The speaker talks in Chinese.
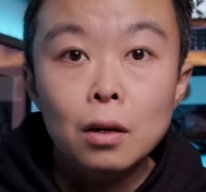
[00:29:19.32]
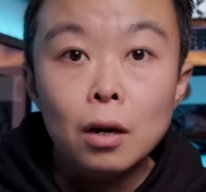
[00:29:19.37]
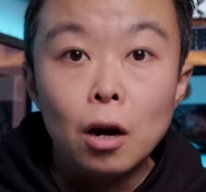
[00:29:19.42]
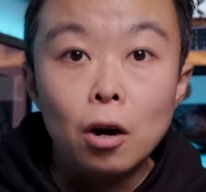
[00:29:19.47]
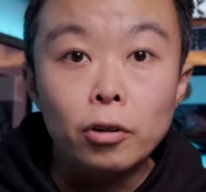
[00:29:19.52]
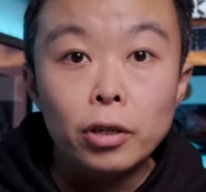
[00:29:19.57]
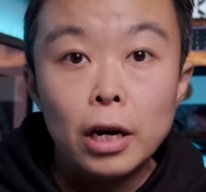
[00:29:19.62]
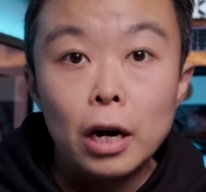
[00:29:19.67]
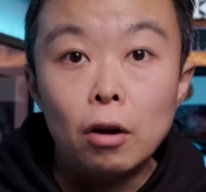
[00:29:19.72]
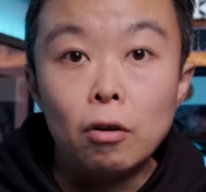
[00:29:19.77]

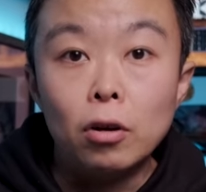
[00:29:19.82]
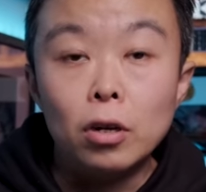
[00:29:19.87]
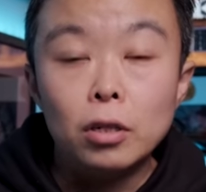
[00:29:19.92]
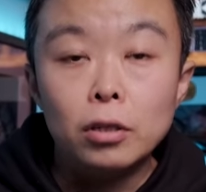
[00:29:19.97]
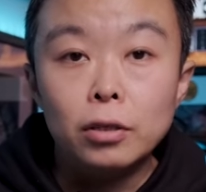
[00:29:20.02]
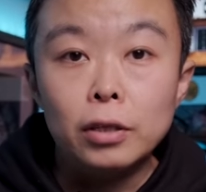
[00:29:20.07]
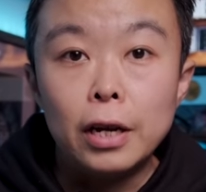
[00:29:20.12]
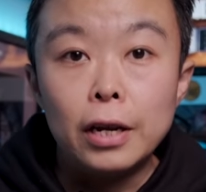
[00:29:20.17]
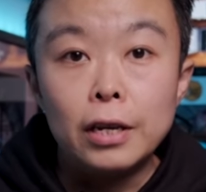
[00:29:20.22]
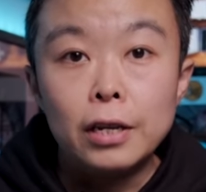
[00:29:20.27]
好家伙，
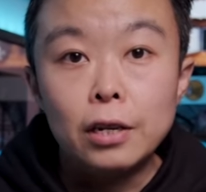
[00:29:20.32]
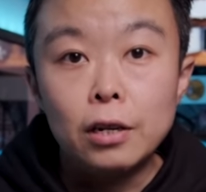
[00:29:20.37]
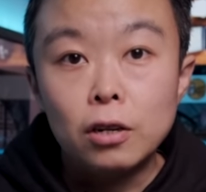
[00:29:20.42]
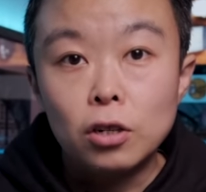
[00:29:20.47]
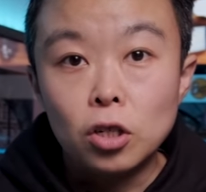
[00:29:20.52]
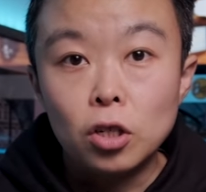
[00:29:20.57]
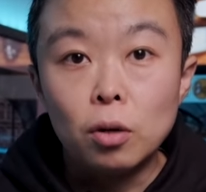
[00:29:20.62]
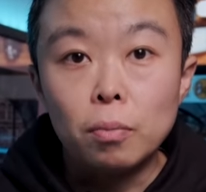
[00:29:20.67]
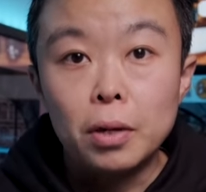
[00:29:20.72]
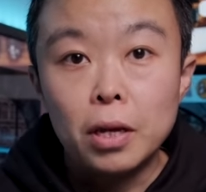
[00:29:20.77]
这一
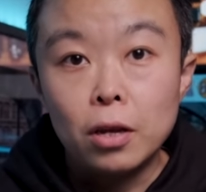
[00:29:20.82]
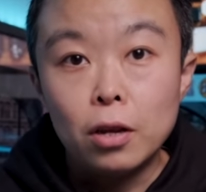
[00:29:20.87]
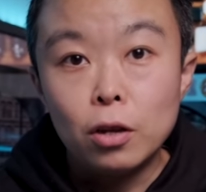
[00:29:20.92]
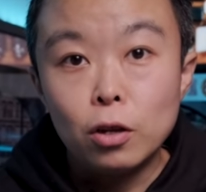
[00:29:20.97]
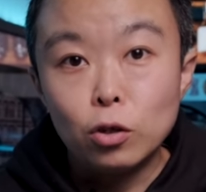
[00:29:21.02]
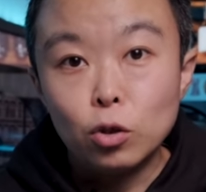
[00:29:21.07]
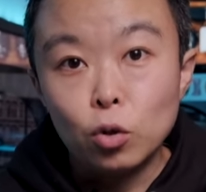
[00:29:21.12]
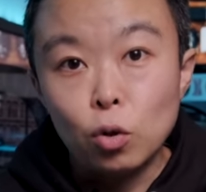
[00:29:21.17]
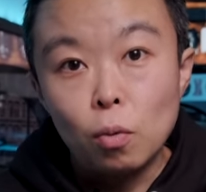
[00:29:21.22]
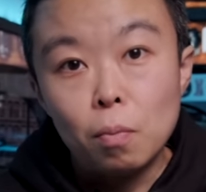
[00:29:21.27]
个视频
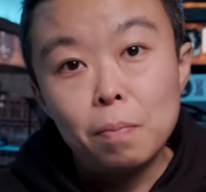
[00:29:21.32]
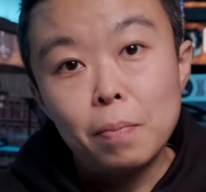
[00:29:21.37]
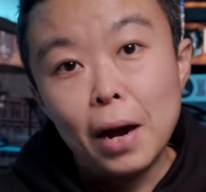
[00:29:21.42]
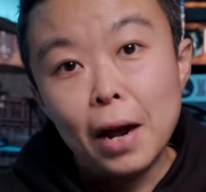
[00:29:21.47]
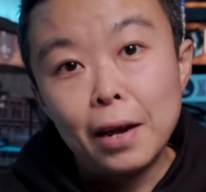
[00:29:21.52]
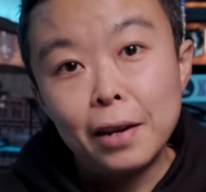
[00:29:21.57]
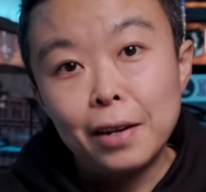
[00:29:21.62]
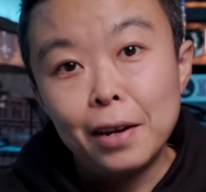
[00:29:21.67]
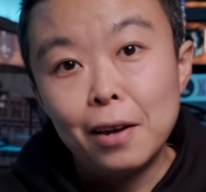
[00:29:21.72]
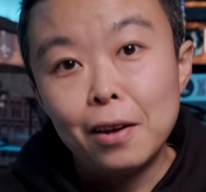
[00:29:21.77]
从
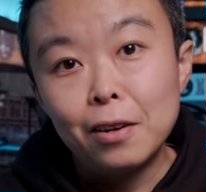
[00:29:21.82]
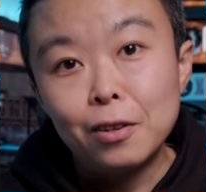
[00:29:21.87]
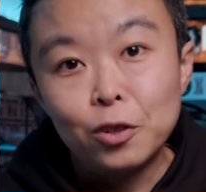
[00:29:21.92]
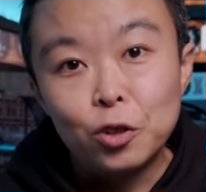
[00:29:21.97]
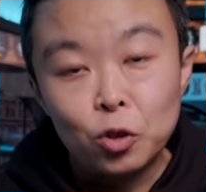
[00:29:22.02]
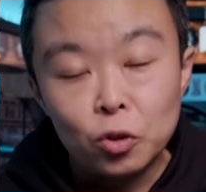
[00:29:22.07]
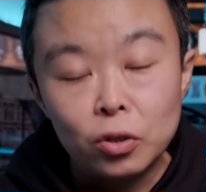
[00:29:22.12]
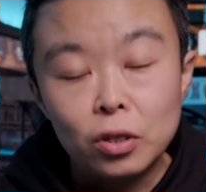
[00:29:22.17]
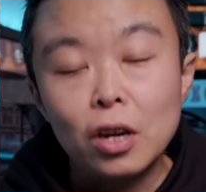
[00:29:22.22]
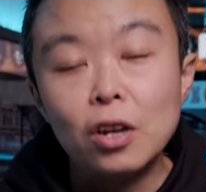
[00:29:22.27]
白天
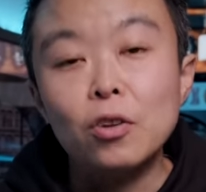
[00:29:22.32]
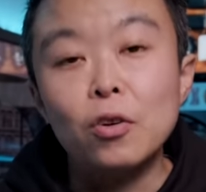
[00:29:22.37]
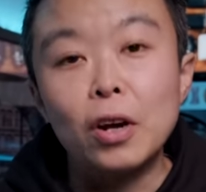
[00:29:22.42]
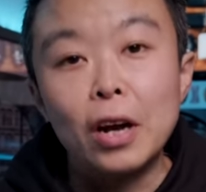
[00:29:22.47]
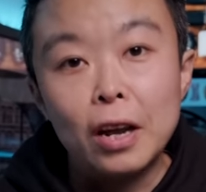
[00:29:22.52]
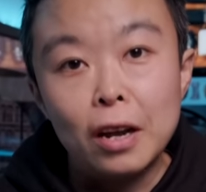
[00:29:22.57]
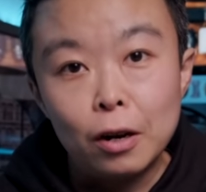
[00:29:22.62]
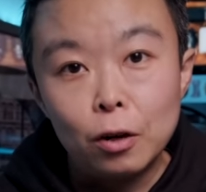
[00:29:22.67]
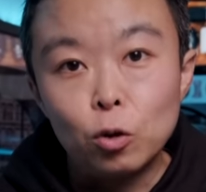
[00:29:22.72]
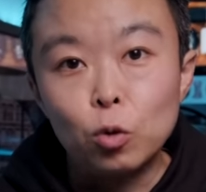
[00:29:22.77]
直接就
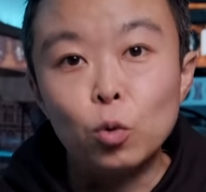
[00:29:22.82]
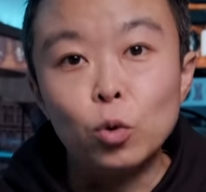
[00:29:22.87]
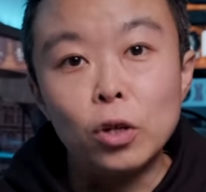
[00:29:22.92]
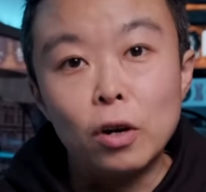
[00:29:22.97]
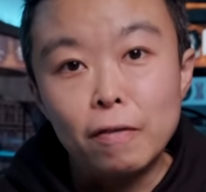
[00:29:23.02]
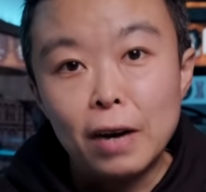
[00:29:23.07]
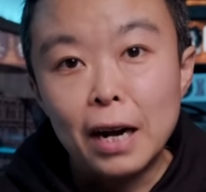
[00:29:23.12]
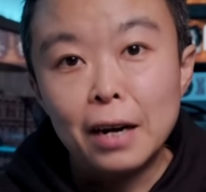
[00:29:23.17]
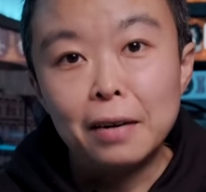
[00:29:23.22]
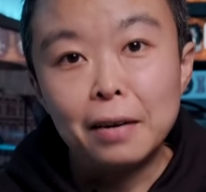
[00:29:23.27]
给录
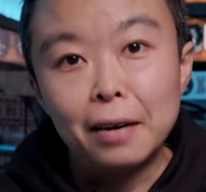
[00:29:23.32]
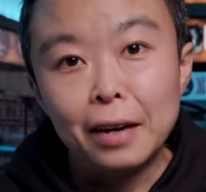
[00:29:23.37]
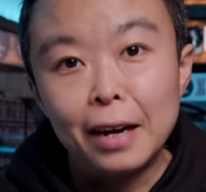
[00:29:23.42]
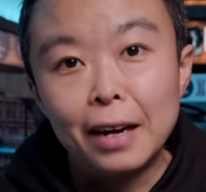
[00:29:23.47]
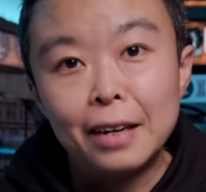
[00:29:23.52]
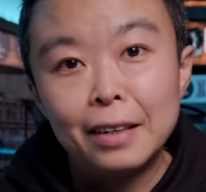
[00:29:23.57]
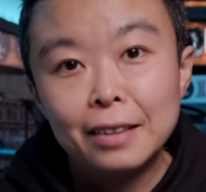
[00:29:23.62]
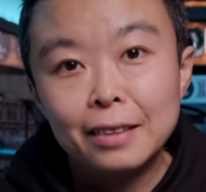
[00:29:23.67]
到晚上了。